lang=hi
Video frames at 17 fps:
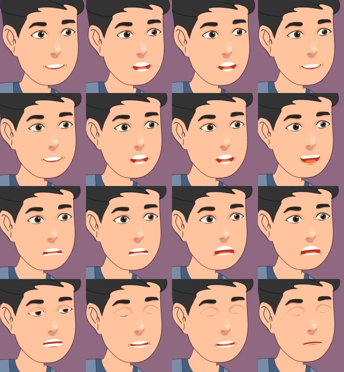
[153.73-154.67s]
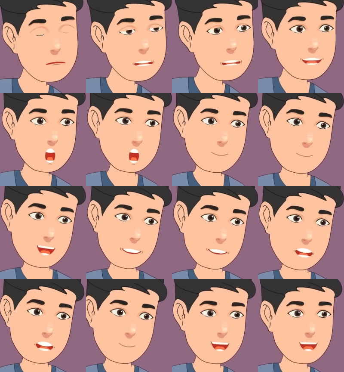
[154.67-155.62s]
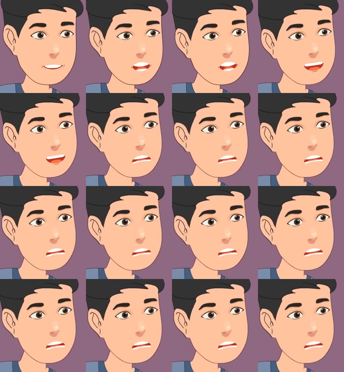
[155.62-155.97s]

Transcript: एक बार हानि का अनुभव करना चाहता हूँ